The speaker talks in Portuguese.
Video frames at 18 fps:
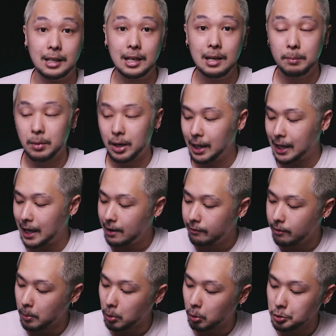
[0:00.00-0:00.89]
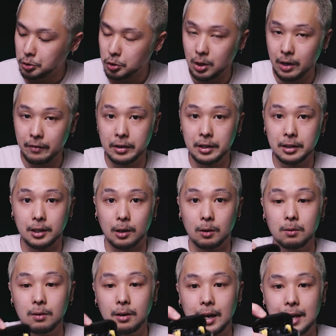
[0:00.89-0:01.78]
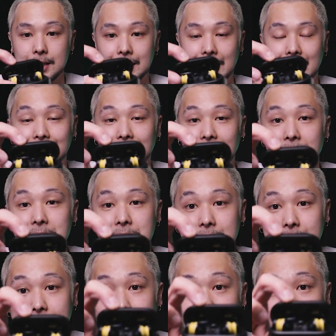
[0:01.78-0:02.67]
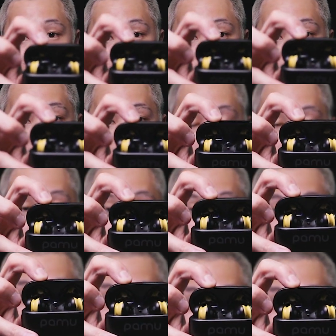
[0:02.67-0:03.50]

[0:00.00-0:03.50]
e bora lá, vamos continuar vendo então as características aqui do PAMU